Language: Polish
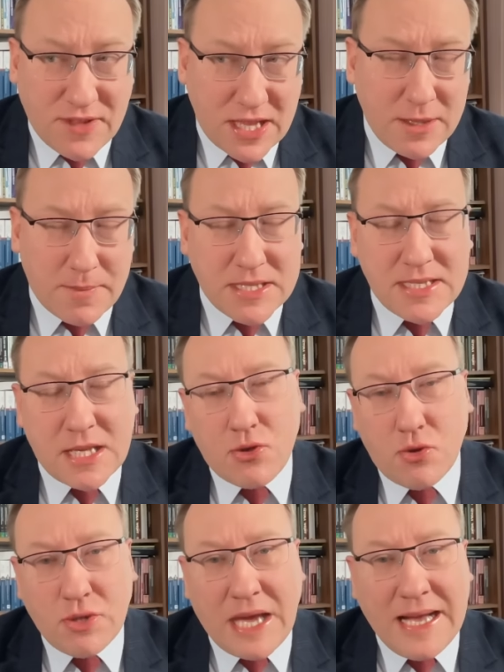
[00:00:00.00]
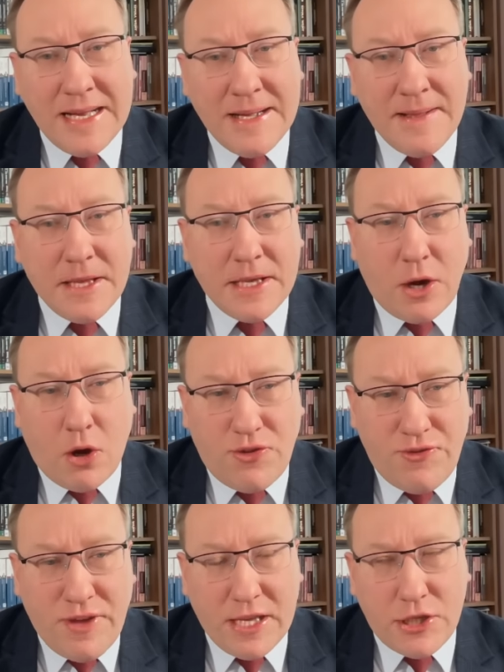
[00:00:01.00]
Wtedy prezydent Duda y,
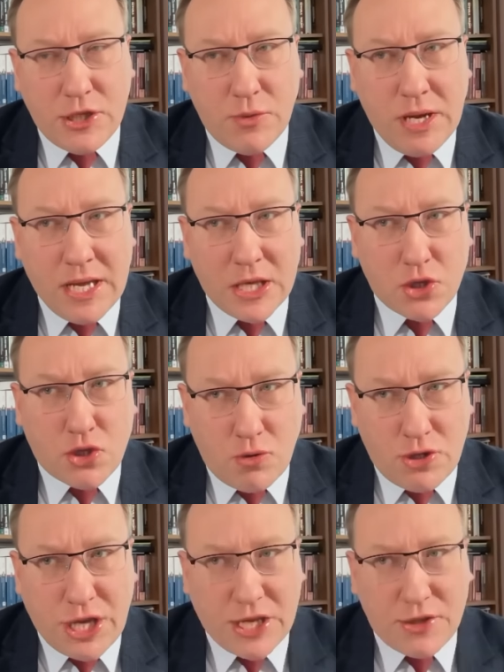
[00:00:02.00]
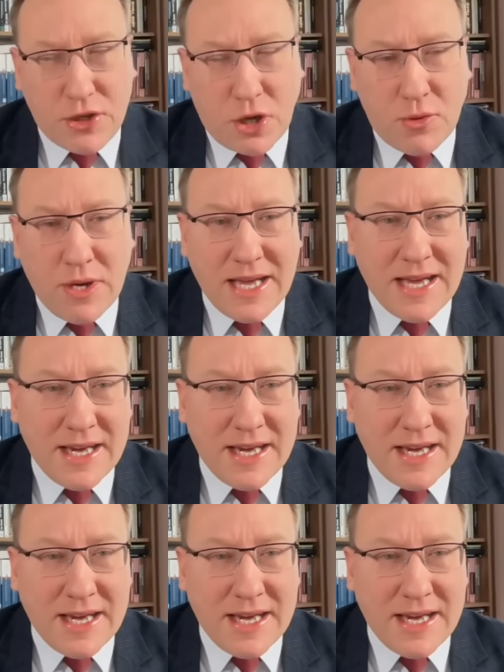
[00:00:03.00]
odwiedził sąsiednią